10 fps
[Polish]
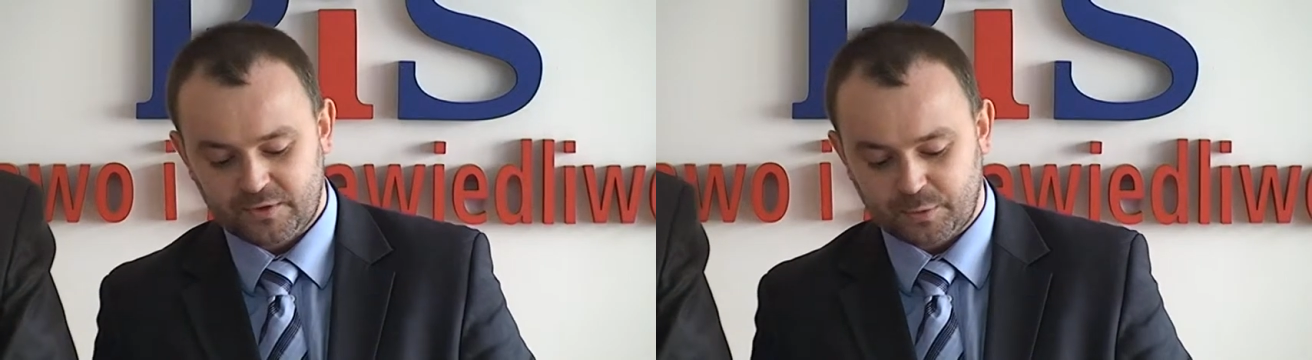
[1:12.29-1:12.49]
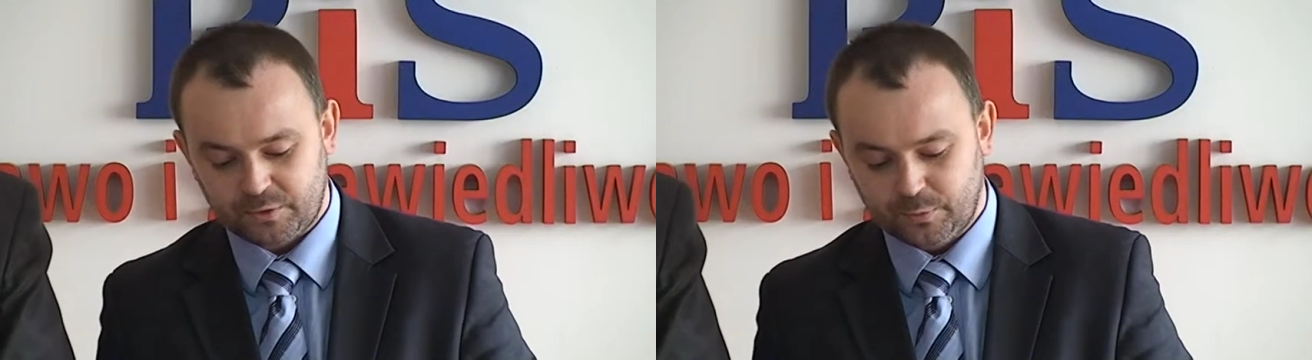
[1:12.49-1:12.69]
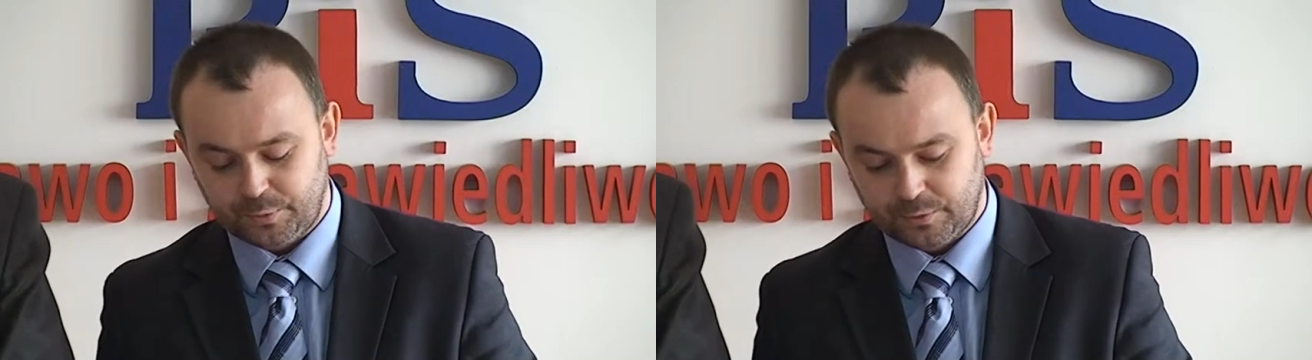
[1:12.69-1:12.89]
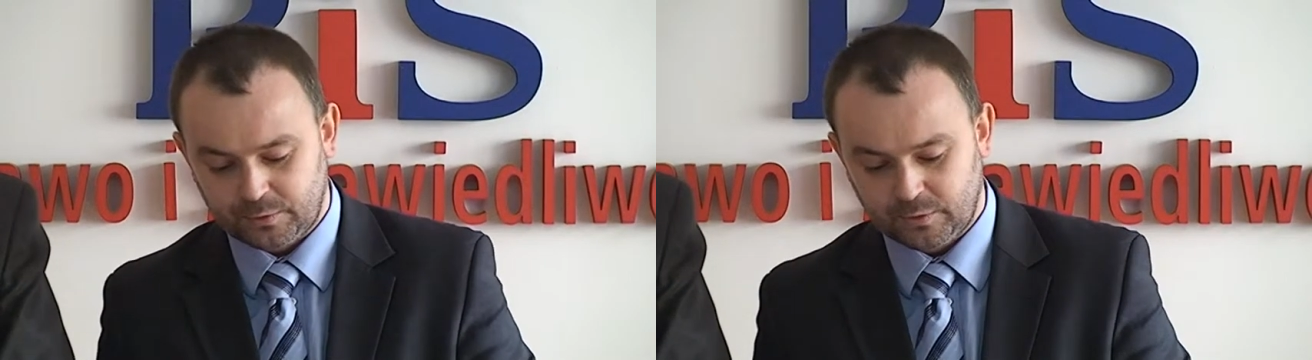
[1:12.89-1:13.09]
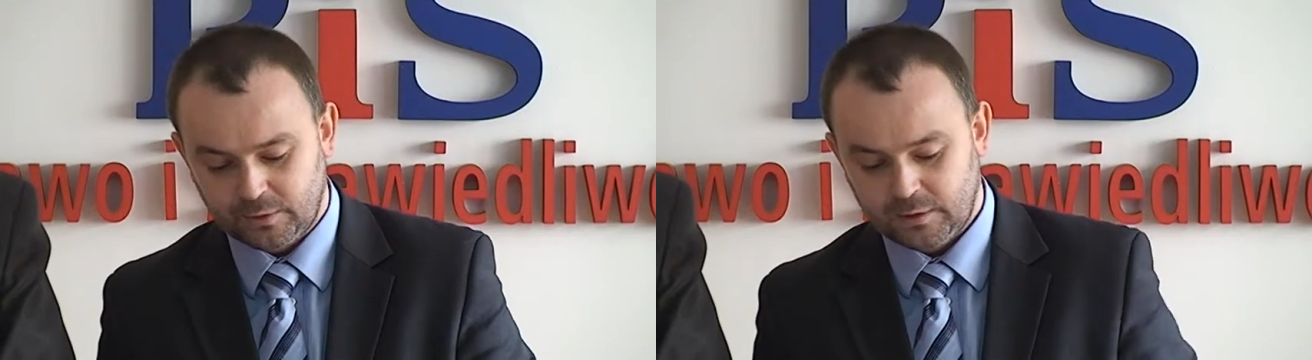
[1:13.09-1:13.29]
w sposób y,
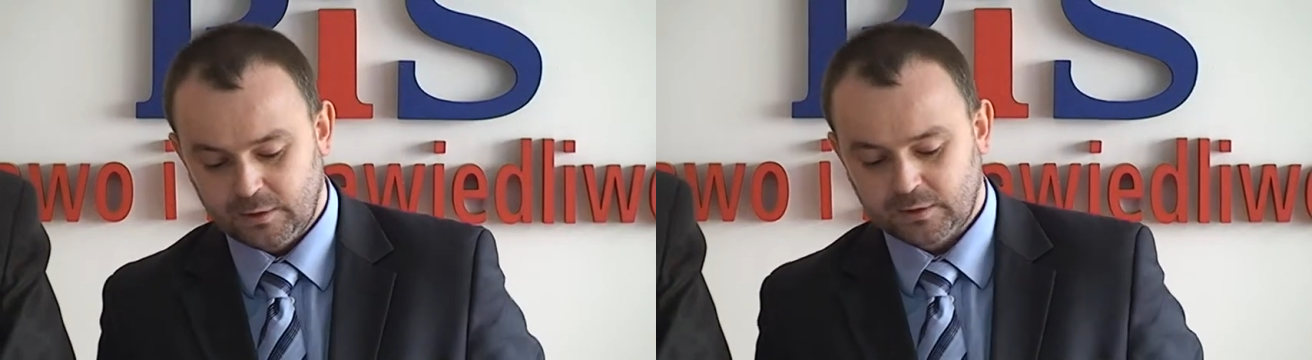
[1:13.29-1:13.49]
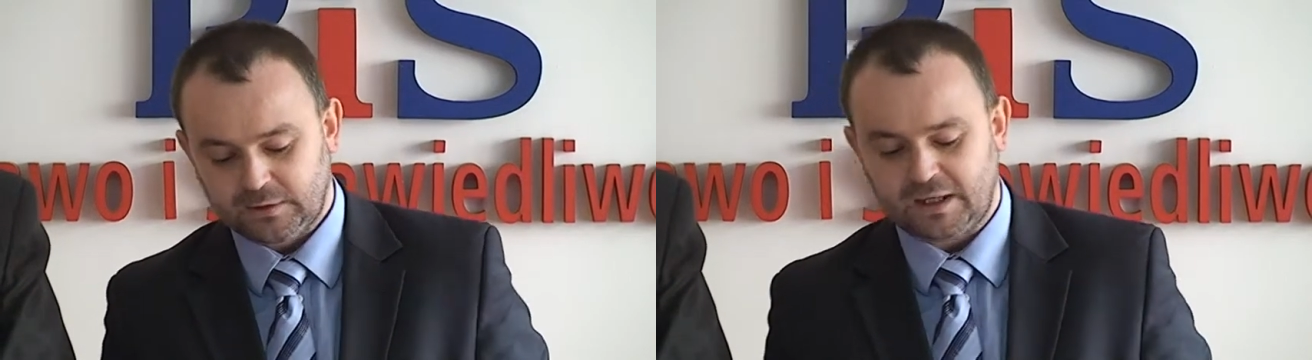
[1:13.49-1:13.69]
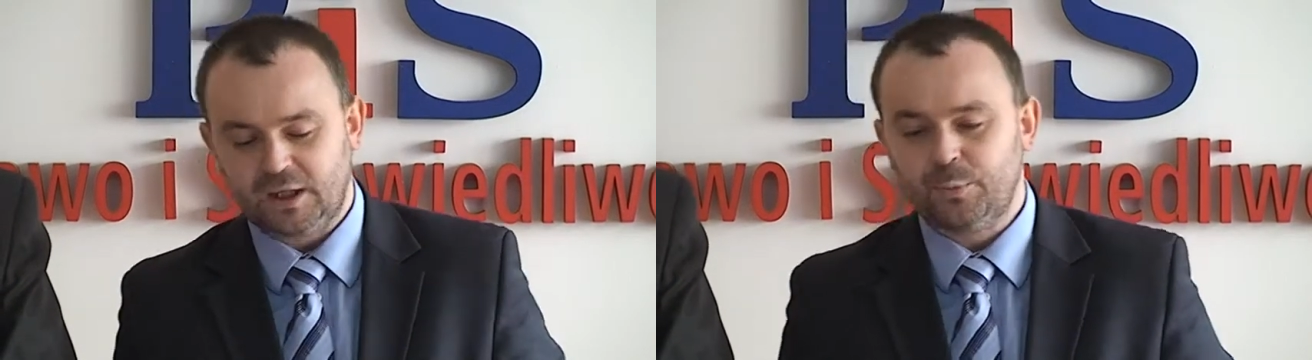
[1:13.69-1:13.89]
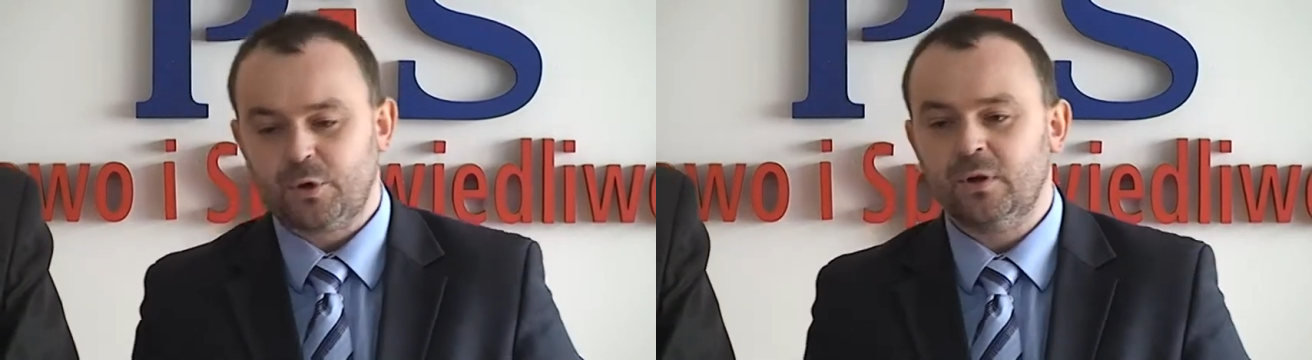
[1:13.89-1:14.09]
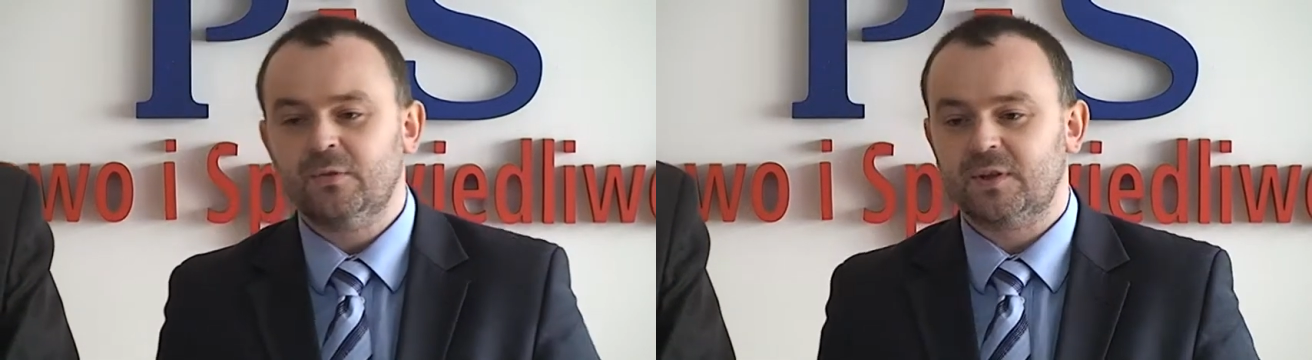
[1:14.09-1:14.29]
taki
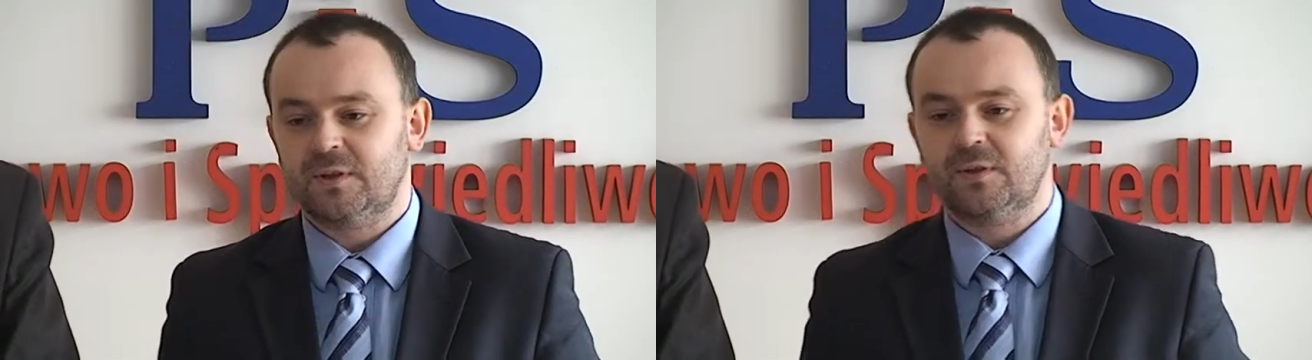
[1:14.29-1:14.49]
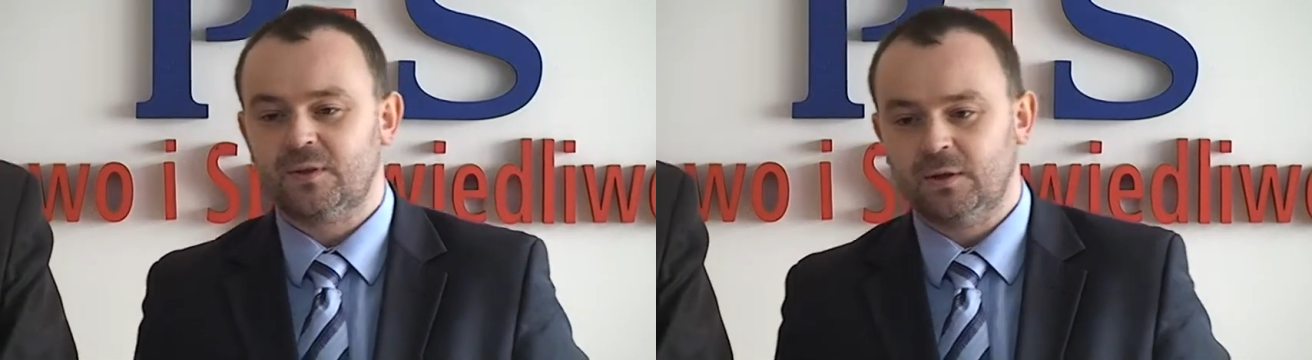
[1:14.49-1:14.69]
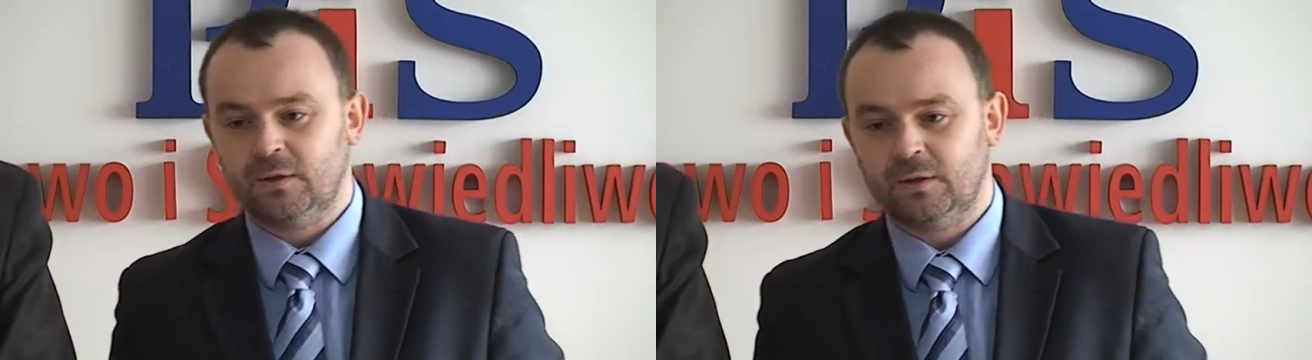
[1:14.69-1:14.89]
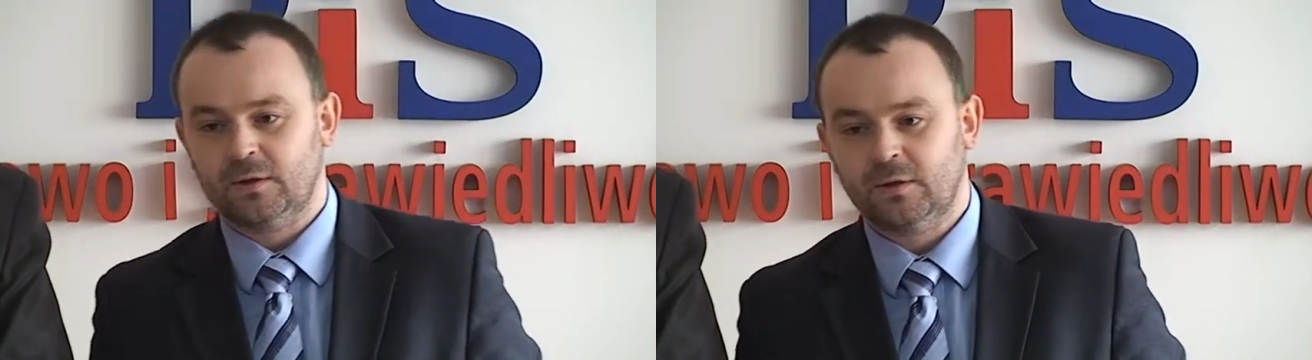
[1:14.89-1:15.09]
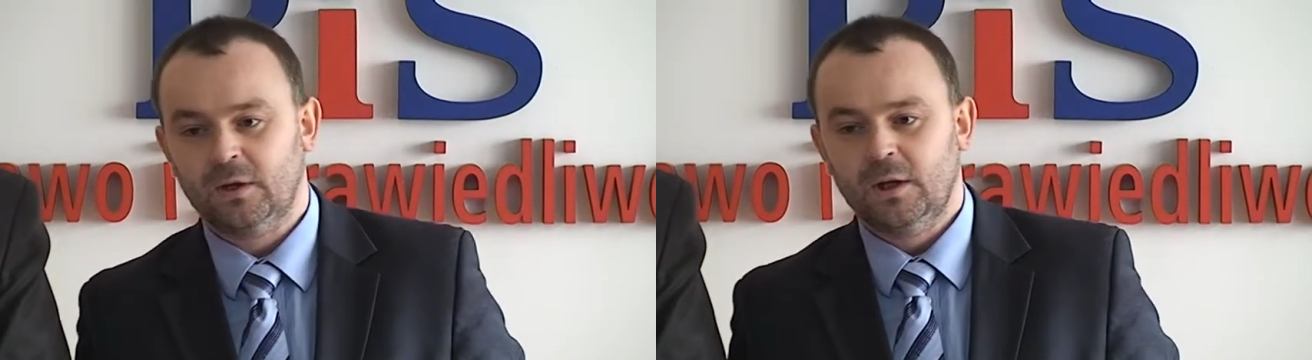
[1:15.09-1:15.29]
proinwestycyjny,